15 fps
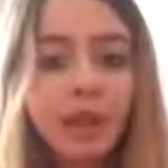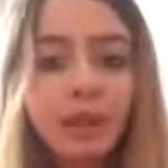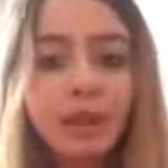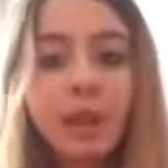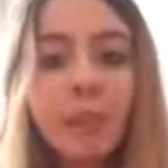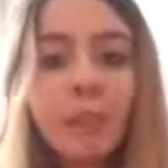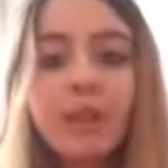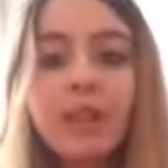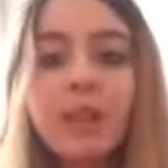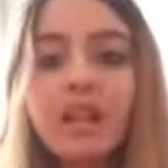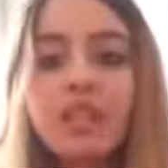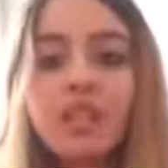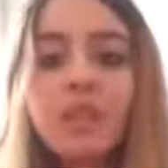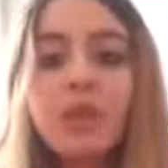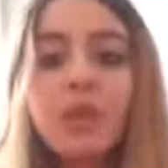Allah bana
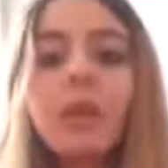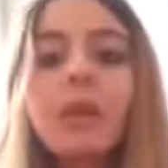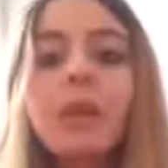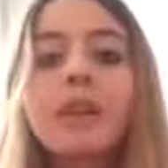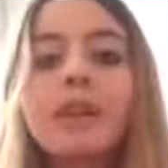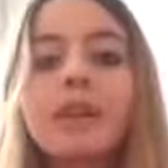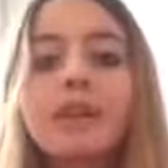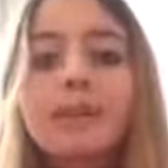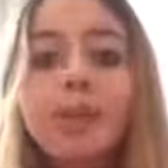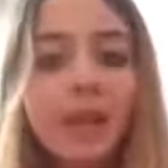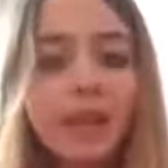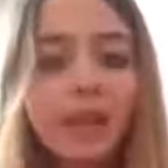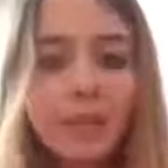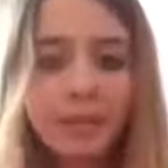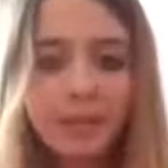gençliğimi görmeyi nasip
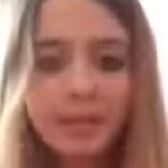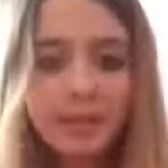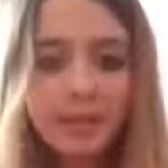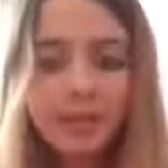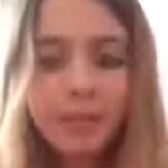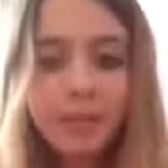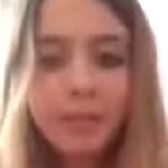eylemesin.